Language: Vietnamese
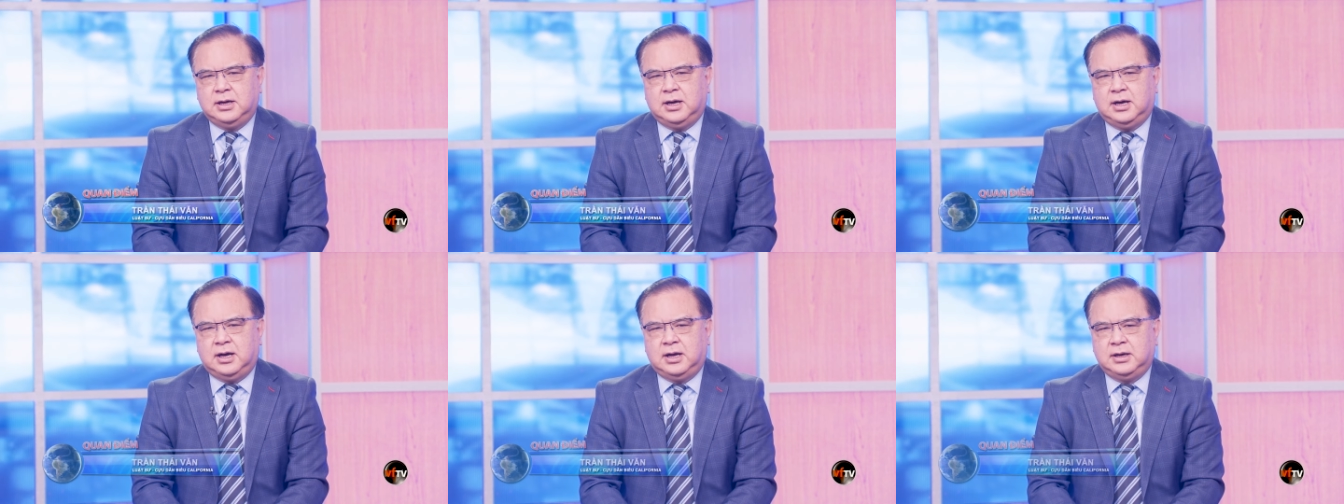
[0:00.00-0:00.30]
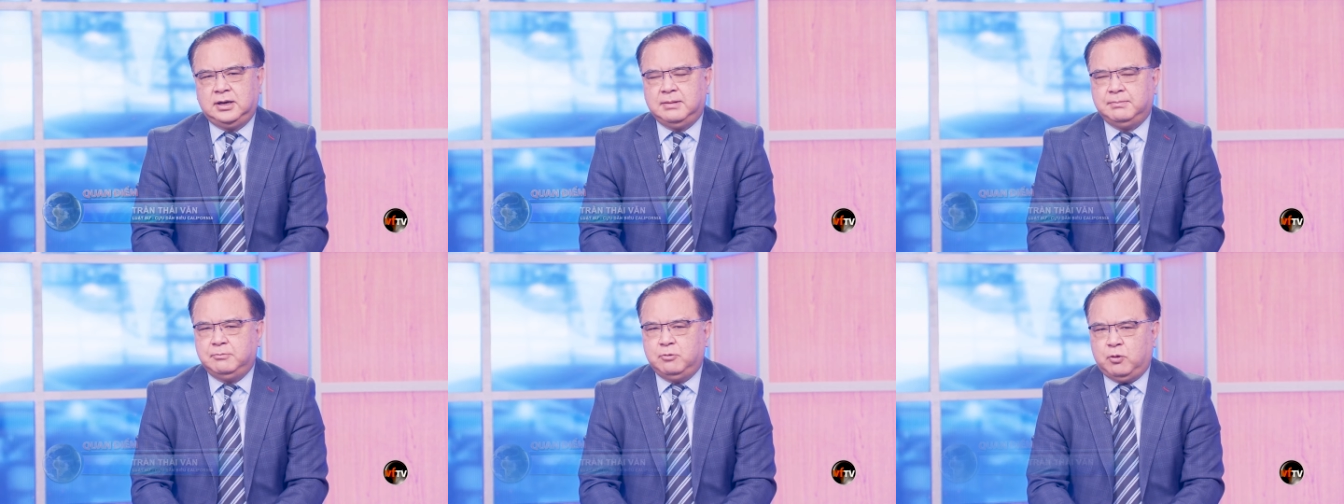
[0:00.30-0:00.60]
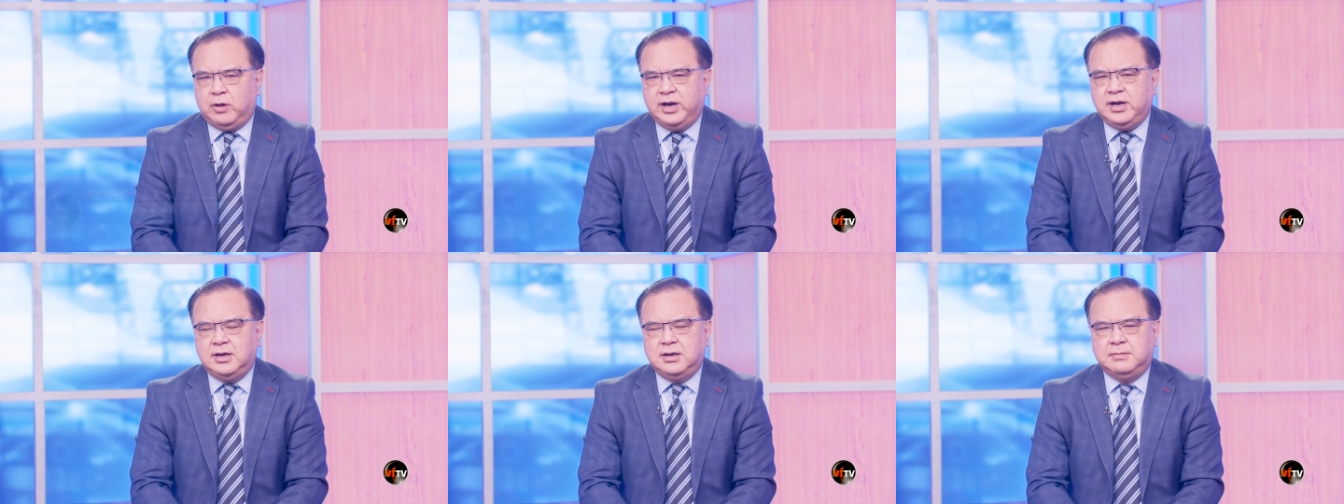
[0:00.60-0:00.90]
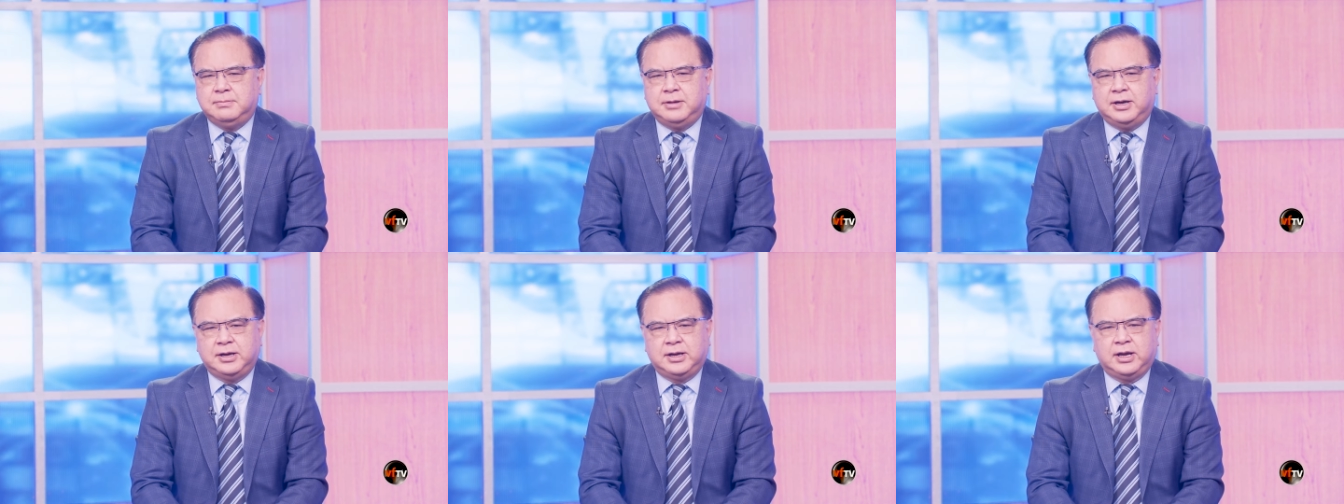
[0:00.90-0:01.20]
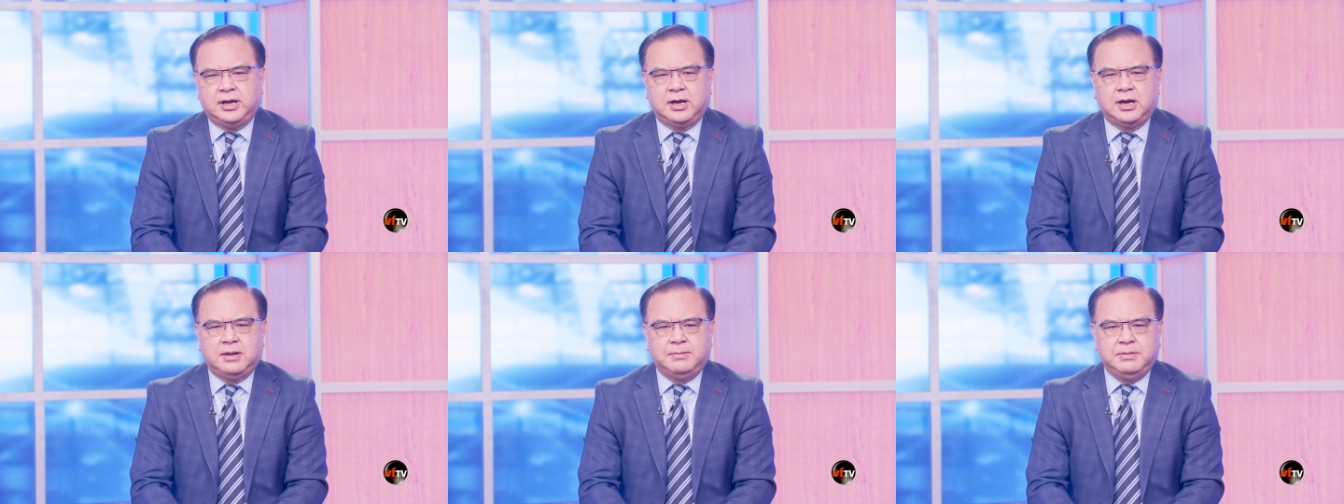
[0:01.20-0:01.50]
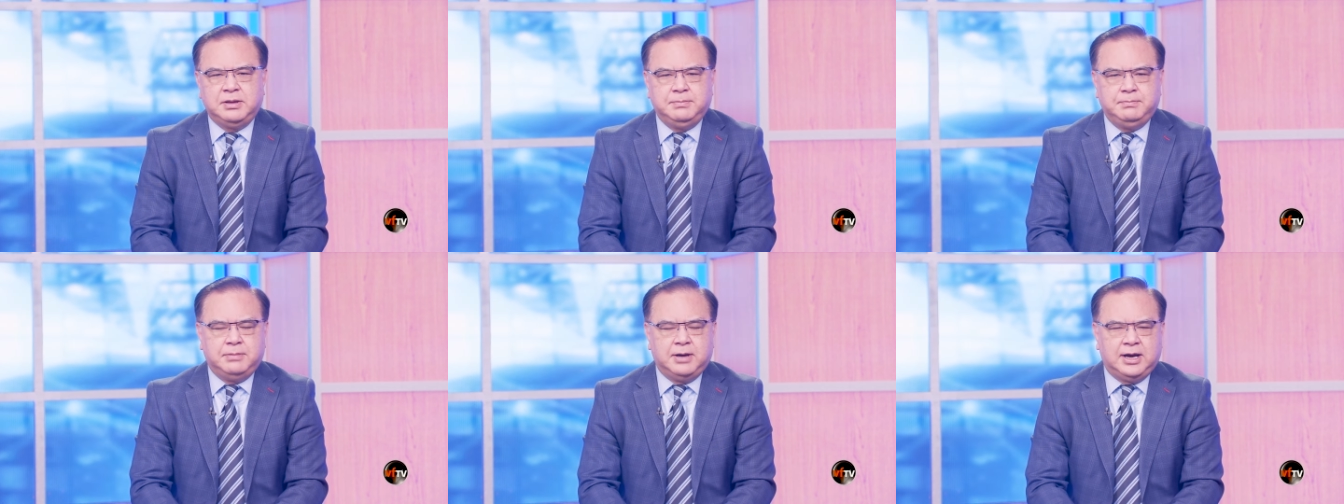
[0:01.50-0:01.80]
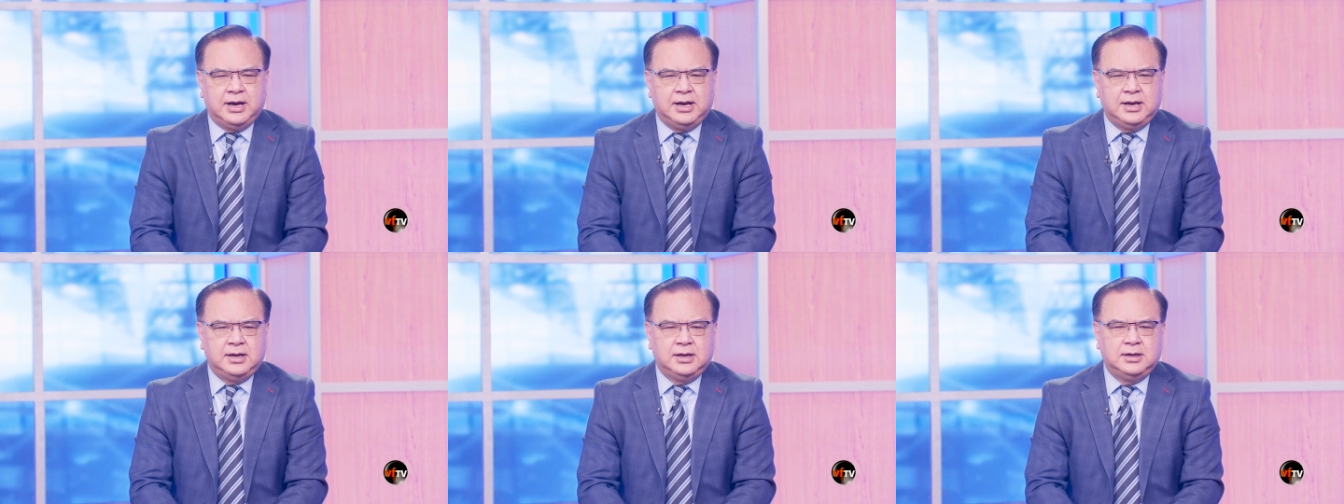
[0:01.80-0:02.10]
uh, năm ngoái năm
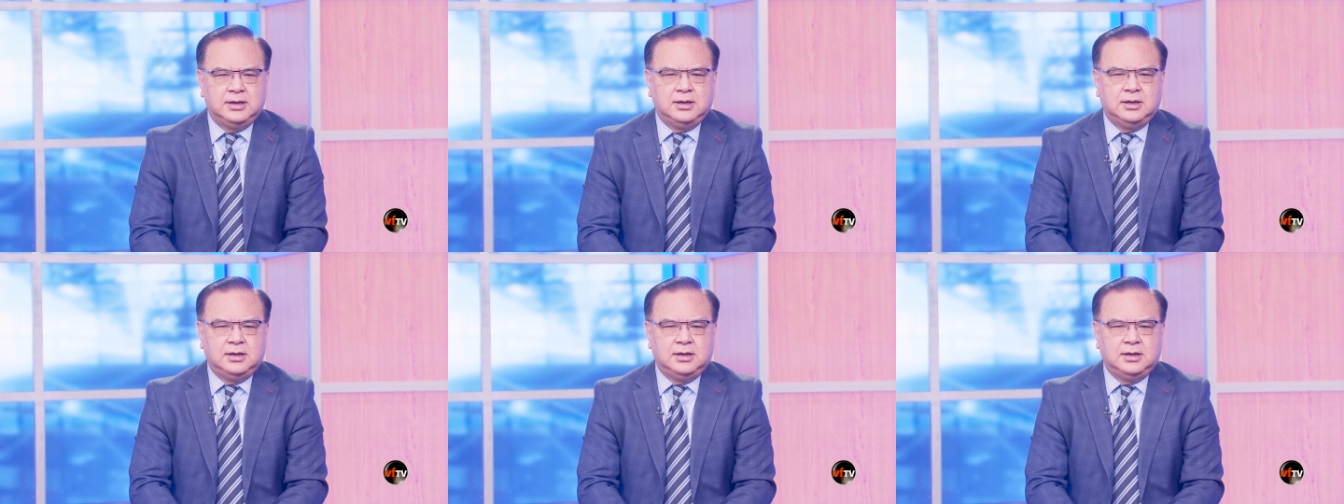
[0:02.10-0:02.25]
2023